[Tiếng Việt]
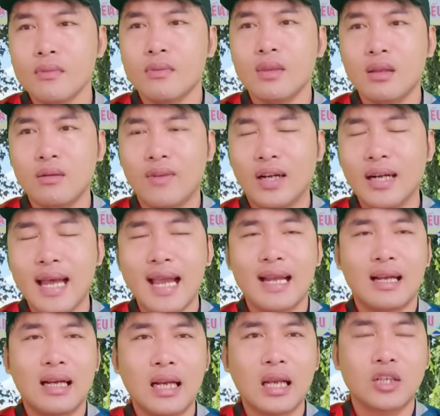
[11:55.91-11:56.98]
vẫn
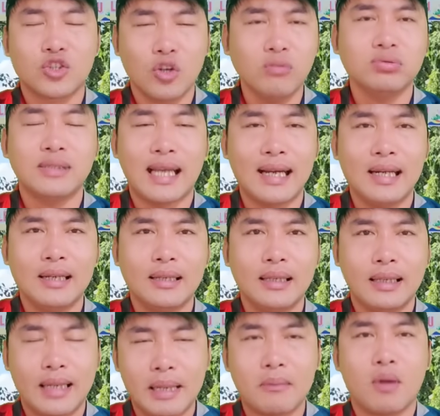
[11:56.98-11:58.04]
đang rất là sốt sắng
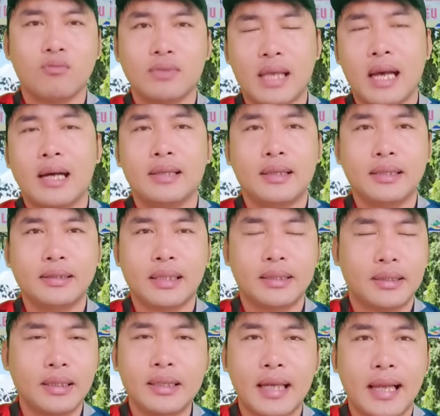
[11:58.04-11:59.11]
đang mong chờ những cái
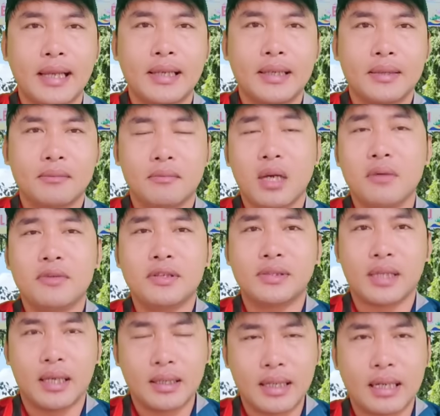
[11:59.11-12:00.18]
tin tức này bởi vì
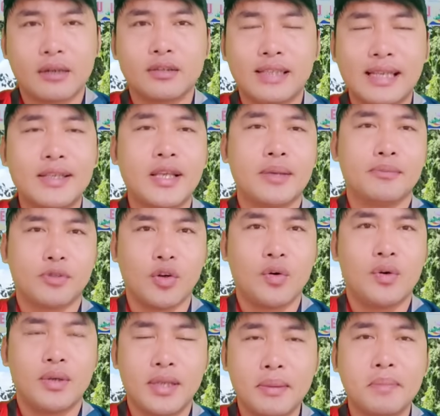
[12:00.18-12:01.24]
sợ rằng nó sẽ chìm
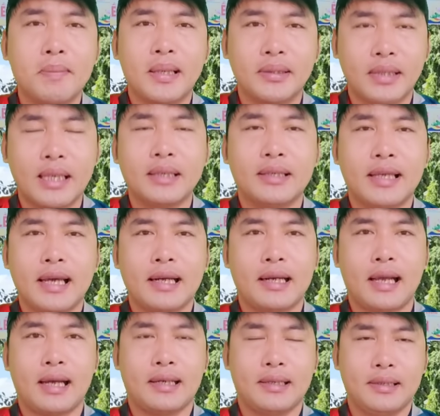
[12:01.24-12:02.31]
xuồng nhưng mà mình tin chắc
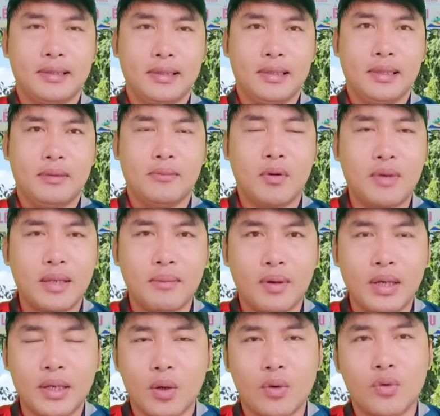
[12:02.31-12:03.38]
rằng đó một khi một
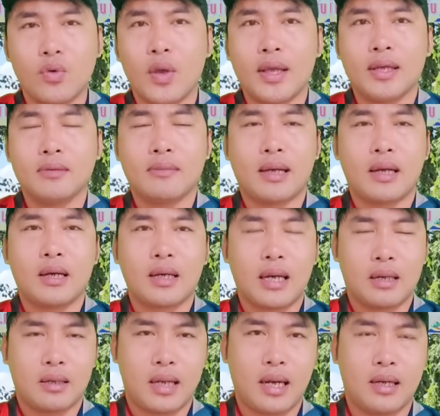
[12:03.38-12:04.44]
cái câu chuyện mà nó
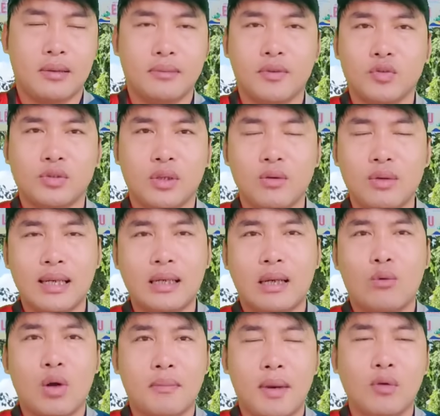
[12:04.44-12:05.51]
rằng rằng một số
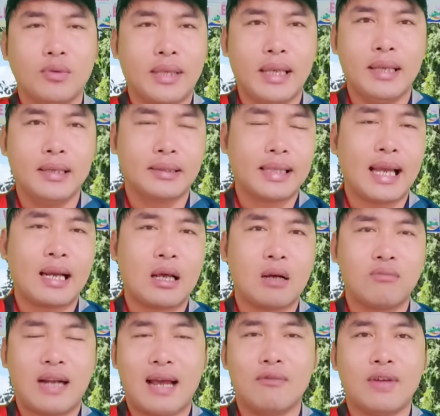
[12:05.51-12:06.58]
cơ quan báo chí người ta
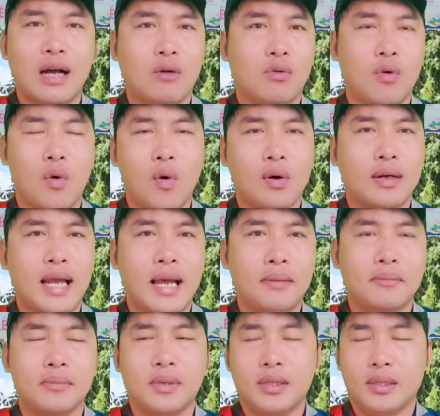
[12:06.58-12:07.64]
cũng đã vào cuộc
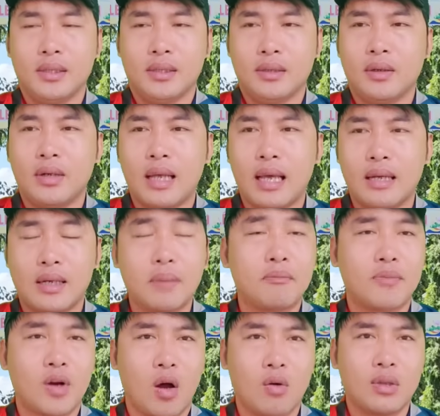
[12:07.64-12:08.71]
làm là
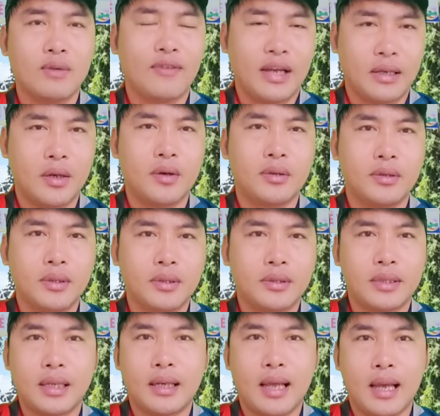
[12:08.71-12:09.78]
rầm rộ như vậy rồi
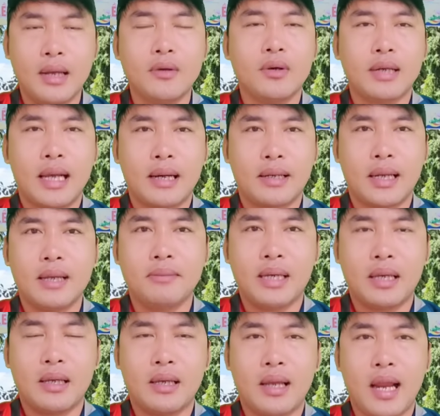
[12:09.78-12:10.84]
thì để nói rằng để
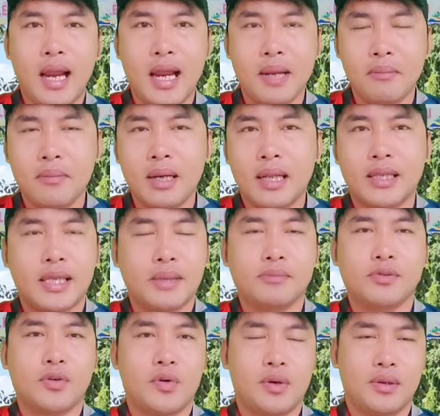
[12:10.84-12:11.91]
mà ém hay là
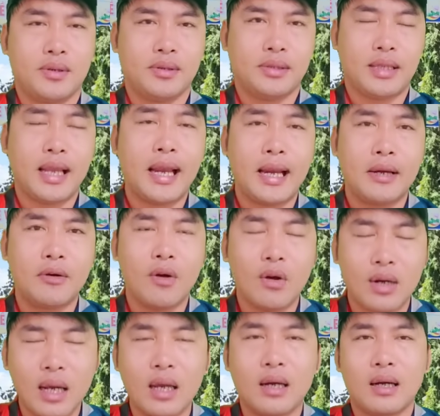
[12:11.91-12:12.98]
chìm xuồng thì
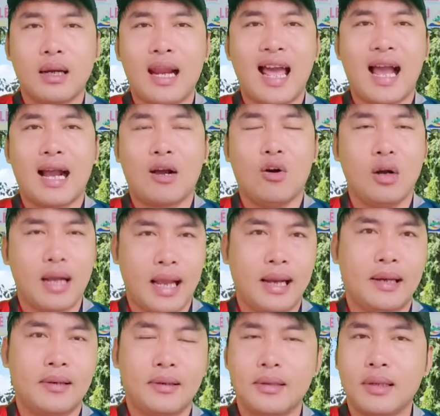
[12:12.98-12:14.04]
nó rất là khó
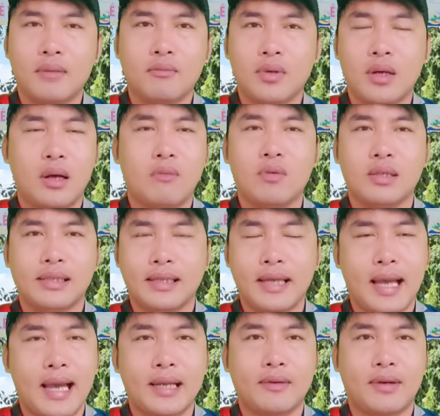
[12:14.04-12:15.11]
khăn không nó không có xảy
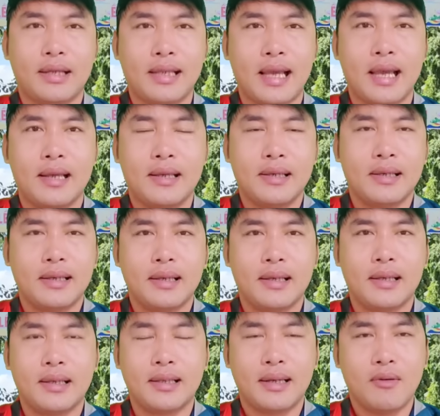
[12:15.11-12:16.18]
ra đâu cả nhà
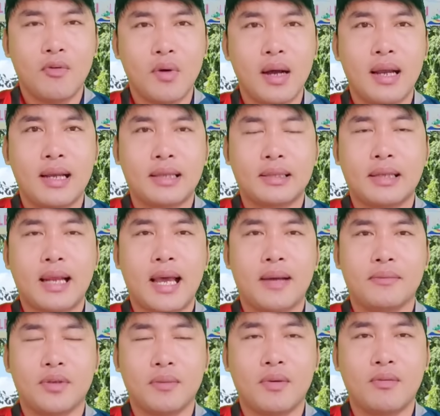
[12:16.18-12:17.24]
à, chẳng qua là ta
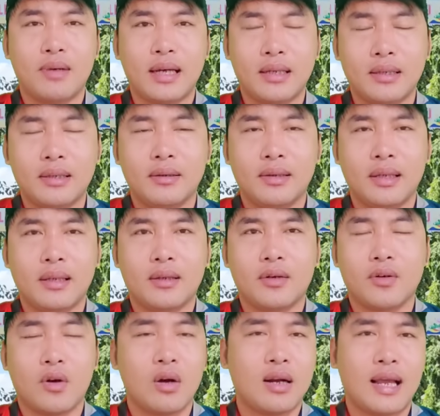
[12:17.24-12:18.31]
làm cho một cách gọi là
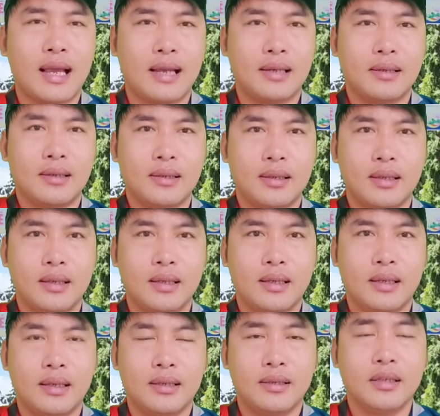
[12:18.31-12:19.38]
nó rõ ràng
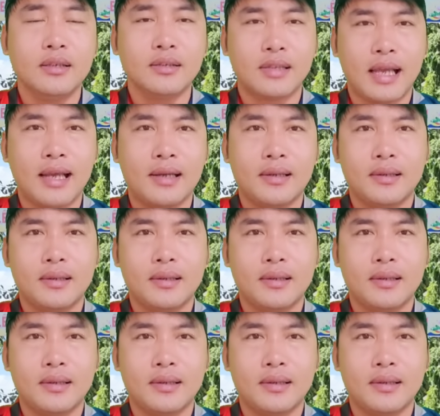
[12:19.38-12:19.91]
à, chính xác